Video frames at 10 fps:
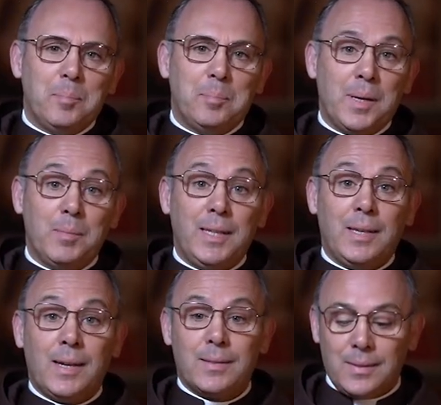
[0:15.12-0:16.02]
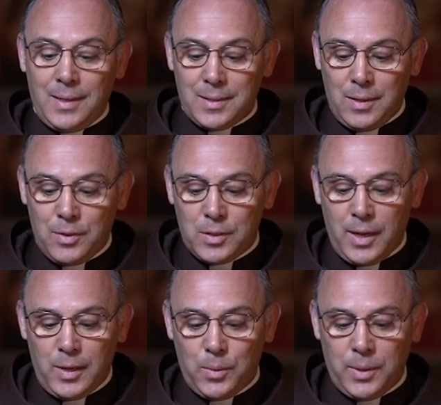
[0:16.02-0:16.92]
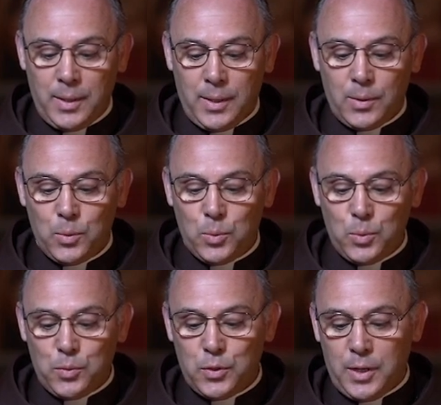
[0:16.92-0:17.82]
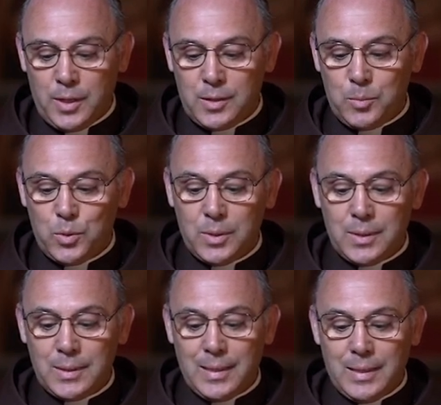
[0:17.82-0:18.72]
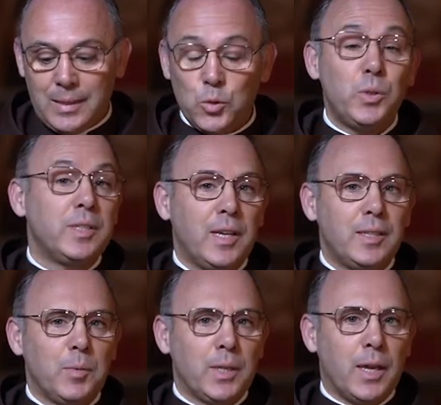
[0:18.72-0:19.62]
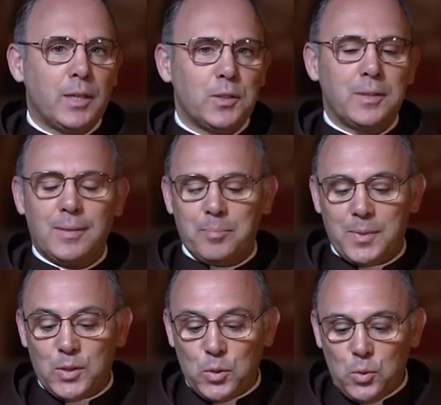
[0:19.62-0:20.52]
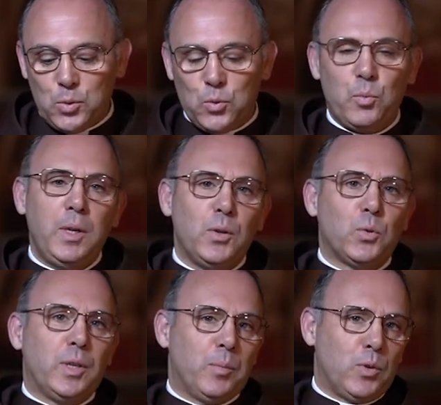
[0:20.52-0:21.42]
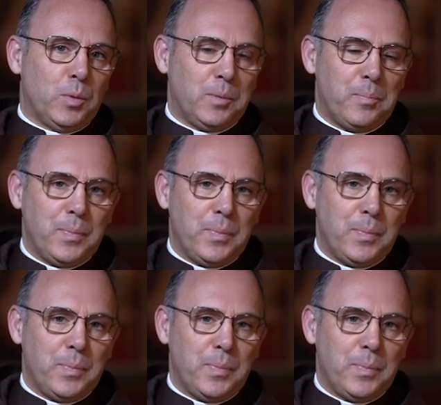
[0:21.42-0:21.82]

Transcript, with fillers: para meditar este Evangelho que é o do 20, do 30, aliás, segundo domingo do tempo comum.